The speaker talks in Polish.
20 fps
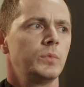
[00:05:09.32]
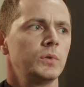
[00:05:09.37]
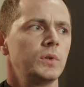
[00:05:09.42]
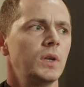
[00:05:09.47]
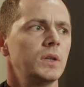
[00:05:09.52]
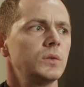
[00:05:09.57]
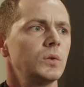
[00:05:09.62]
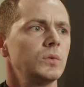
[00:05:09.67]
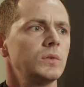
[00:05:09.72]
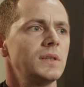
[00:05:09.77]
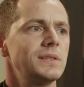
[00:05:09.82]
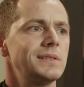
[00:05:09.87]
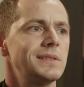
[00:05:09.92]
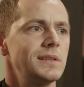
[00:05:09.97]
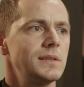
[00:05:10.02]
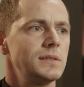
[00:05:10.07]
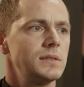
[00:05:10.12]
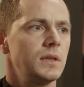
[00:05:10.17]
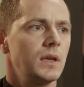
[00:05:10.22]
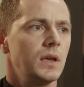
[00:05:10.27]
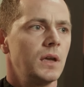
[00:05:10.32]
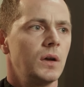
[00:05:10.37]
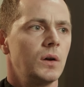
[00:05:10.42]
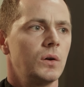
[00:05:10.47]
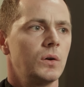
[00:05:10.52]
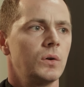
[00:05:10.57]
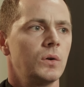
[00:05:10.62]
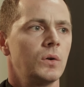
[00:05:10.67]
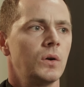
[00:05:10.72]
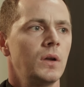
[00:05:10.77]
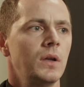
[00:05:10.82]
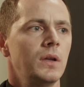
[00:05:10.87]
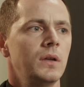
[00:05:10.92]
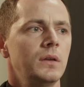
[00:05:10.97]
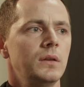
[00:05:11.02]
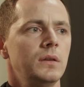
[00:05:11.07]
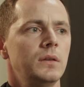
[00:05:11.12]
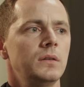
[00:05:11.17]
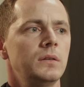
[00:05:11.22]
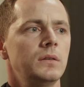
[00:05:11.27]
podjęto decyzję o
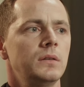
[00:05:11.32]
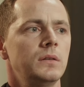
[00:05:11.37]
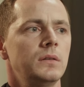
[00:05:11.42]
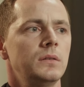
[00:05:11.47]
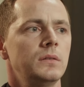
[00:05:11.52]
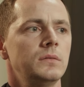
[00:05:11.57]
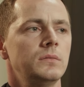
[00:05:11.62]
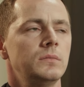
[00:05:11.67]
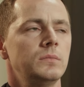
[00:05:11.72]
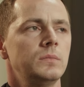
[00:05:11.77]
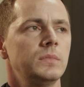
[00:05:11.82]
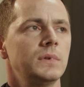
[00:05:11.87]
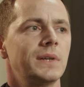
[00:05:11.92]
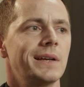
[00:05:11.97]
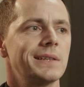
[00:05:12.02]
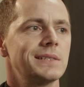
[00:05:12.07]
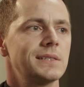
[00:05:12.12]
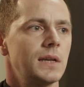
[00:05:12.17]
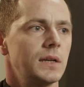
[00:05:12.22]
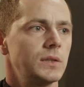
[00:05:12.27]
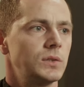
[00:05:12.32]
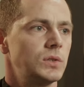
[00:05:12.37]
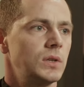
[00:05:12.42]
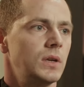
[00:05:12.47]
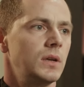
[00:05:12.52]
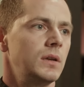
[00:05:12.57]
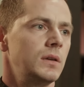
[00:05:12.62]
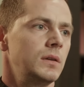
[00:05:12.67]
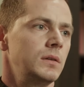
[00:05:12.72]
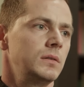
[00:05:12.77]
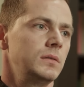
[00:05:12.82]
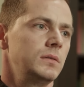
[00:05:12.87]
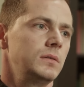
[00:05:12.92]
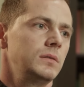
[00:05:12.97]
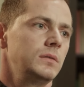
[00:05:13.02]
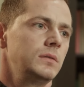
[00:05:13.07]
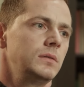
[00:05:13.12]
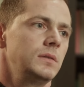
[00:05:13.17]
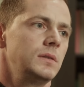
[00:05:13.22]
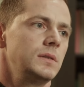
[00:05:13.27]
kasacie
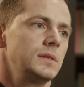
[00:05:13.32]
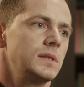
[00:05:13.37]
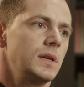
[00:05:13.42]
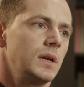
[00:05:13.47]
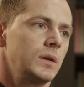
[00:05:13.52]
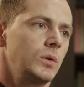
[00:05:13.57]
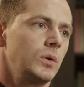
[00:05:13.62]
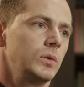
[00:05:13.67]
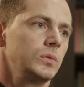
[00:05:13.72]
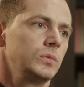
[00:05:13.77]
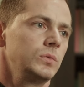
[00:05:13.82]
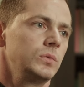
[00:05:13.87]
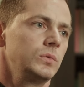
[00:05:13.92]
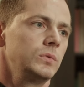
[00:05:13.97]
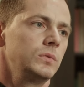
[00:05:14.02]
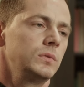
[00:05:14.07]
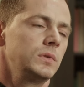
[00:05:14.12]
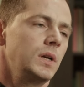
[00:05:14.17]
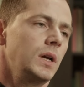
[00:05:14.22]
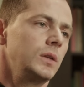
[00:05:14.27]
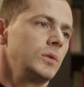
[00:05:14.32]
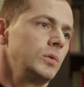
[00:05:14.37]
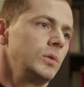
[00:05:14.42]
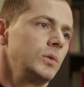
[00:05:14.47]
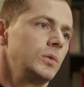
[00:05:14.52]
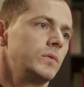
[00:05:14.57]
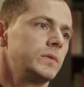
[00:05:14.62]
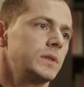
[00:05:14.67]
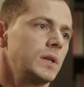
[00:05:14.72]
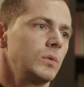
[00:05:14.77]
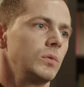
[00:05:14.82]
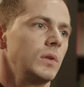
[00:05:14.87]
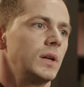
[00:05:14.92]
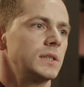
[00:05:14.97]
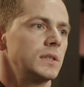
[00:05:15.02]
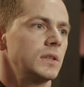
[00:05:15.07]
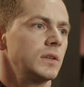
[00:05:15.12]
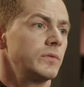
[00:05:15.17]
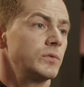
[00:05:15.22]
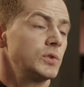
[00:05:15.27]
zakonu kanoników
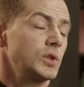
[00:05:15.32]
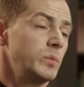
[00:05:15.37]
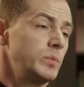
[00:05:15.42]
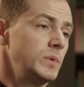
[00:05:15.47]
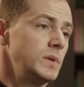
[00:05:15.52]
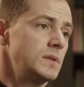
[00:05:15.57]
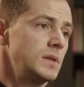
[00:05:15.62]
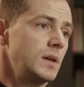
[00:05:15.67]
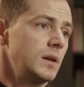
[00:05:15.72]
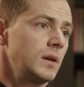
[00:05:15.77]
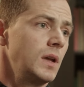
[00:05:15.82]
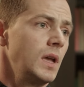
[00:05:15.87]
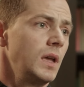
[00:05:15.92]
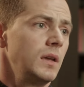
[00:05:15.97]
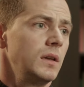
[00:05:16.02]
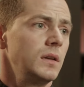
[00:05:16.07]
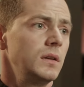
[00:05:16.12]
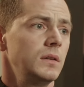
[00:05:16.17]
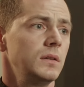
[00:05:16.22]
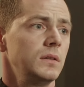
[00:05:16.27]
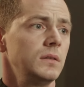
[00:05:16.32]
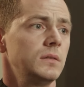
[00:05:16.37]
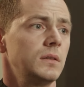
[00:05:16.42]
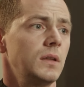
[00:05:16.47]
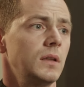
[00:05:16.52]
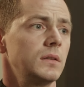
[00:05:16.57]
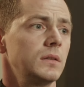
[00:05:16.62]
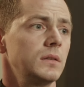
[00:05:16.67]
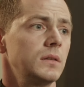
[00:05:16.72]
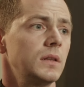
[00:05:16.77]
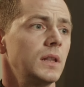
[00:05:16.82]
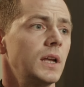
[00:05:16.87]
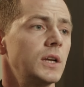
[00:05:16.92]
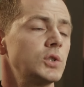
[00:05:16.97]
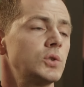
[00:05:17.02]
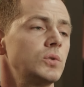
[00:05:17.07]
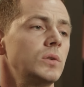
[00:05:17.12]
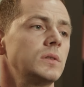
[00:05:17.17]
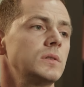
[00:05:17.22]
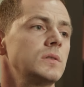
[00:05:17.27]
regularnych w Szepicach. Ten
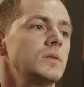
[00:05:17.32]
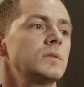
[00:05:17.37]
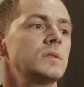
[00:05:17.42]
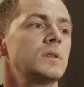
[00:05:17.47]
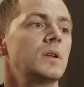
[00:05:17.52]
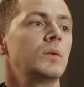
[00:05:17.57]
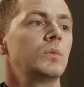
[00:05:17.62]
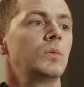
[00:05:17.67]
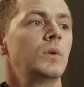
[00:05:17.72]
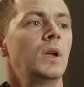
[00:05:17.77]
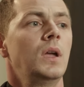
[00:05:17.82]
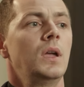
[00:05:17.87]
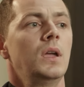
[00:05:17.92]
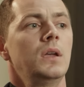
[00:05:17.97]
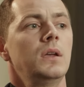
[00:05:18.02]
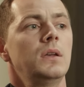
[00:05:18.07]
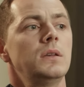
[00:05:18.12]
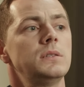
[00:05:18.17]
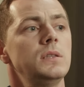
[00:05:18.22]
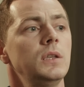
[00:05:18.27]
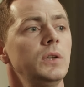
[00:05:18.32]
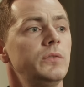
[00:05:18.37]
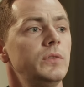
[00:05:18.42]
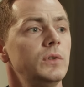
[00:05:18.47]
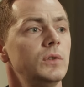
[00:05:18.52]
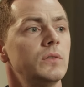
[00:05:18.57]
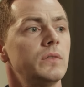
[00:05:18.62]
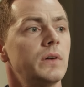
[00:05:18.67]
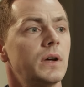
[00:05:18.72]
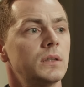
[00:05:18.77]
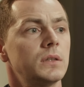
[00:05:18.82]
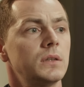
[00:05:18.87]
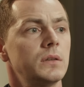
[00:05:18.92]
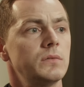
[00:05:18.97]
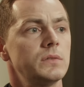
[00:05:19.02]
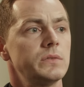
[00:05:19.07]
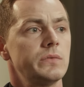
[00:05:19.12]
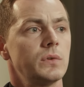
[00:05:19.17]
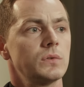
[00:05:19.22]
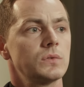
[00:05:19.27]
klasztor został
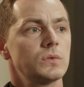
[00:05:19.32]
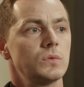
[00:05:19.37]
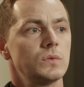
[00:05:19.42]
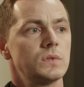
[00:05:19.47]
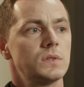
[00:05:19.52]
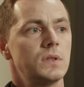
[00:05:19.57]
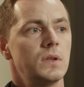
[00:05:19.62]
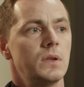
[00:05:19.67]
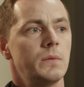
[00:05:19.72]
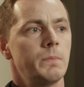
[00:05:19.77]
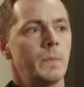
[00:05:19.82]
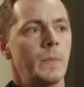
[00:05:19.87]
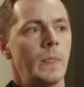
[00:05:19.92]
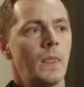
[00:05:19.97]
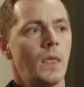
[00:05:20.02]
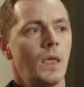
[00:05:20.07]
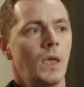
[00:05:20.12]
zlikwidowany, w związku z tym